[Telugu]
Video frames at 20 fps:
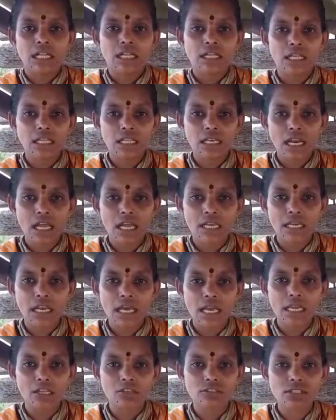ఈ
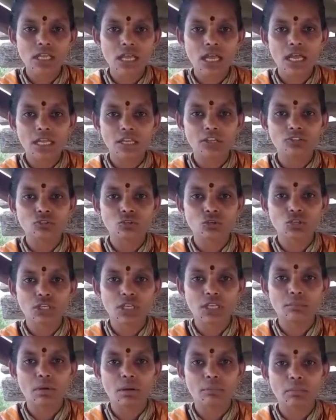లాయర్ సహాయంతో
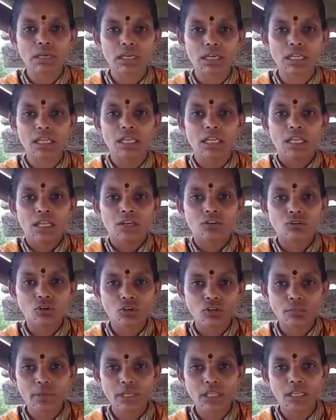మమ్మల్ని రోడ్డు
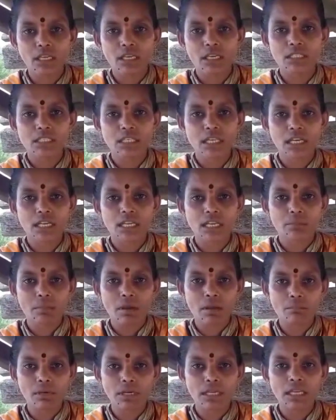మీదకి ఇచ్చారయ్యా మా
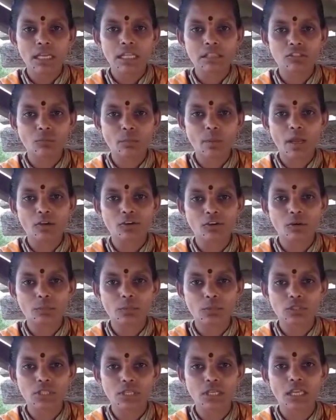అమ్మకి హెల్త్
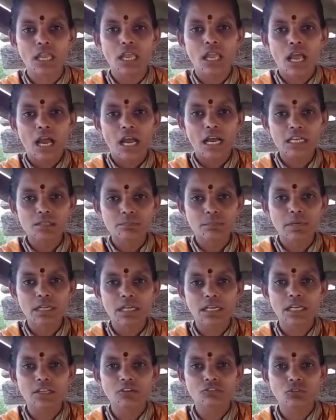బాగోకపోతే హాస్పిటల్
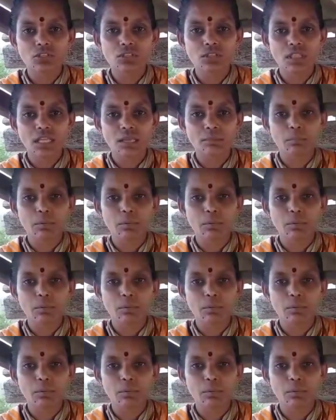కానీ వస్తే